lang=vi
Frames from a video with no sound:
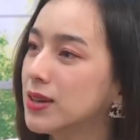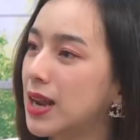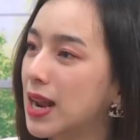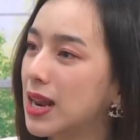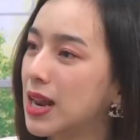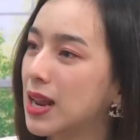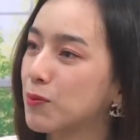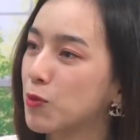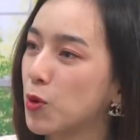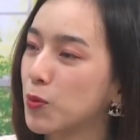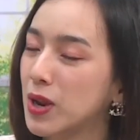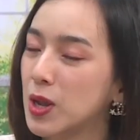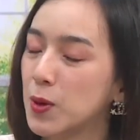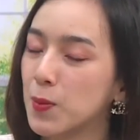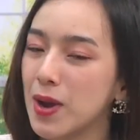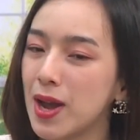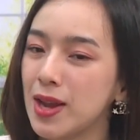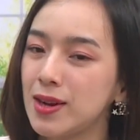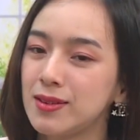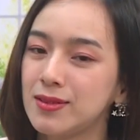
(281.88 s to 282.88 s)
ra là một điều
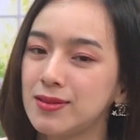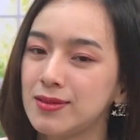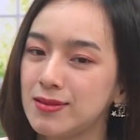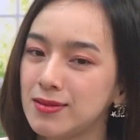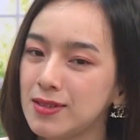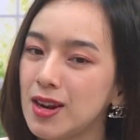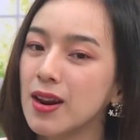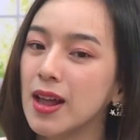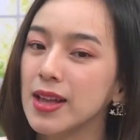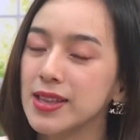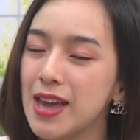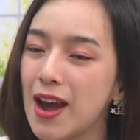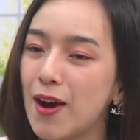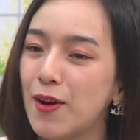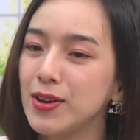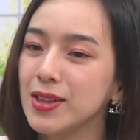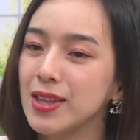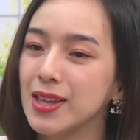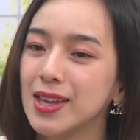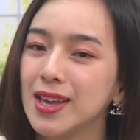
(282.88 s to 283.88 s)
mà anh rất là
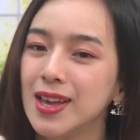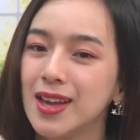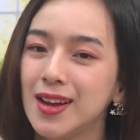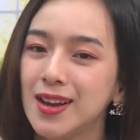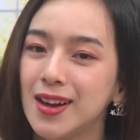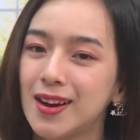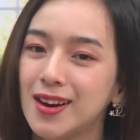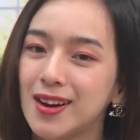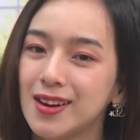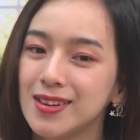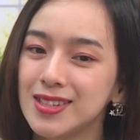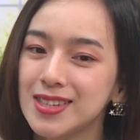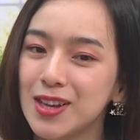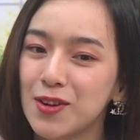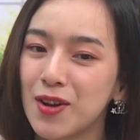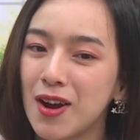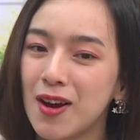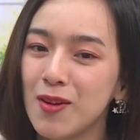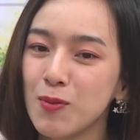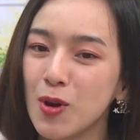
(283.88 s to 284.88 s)
giỏi thì uh,
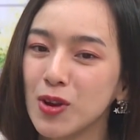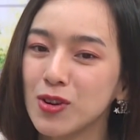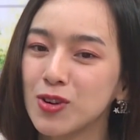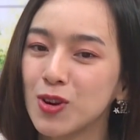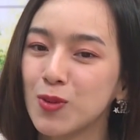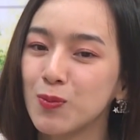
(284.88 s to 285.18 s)
sau đó mọi người